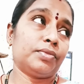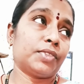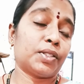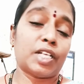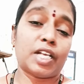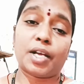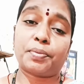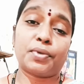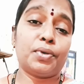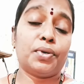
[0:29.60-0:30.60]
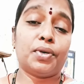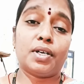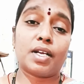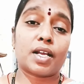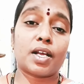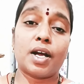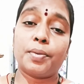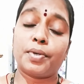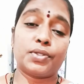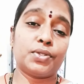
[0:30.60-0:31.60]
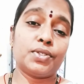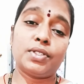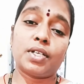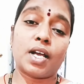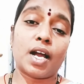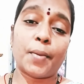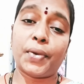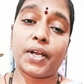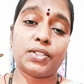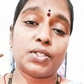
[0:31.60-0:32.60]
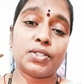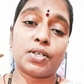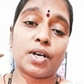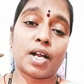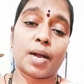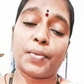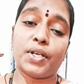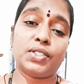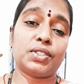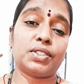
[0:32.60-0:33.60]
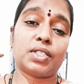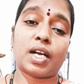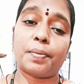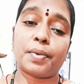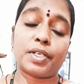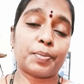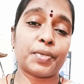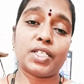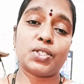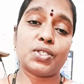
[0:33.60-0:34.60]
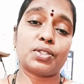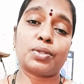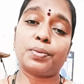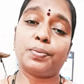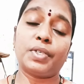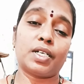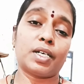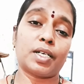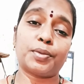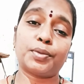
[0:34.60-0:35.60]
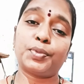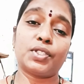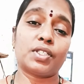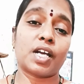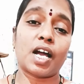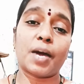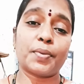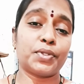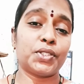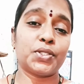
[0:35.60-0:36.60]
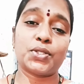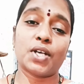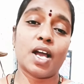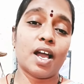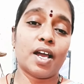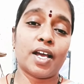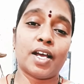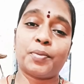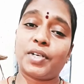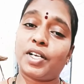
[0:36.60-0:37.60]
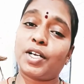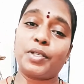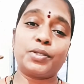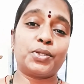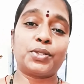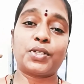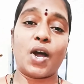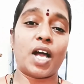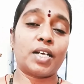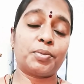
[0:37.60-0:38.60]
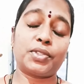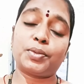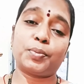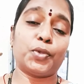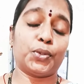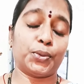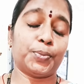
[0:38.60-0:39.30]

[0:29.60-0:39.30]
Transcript: పొద్దున్నే తమ్ముడు మ్యాంగో జ్యూస్ ఆరెంజ్ జ్యూస్ యాపిల్ జ్యూస్ పైనాపిల్ జ్యూస్ గ్రేప్ జ్యూస్ సపోటా జ్యూస్ వాటర్ మిలన్ జ్యూస్ తాగాను తమ్ముడు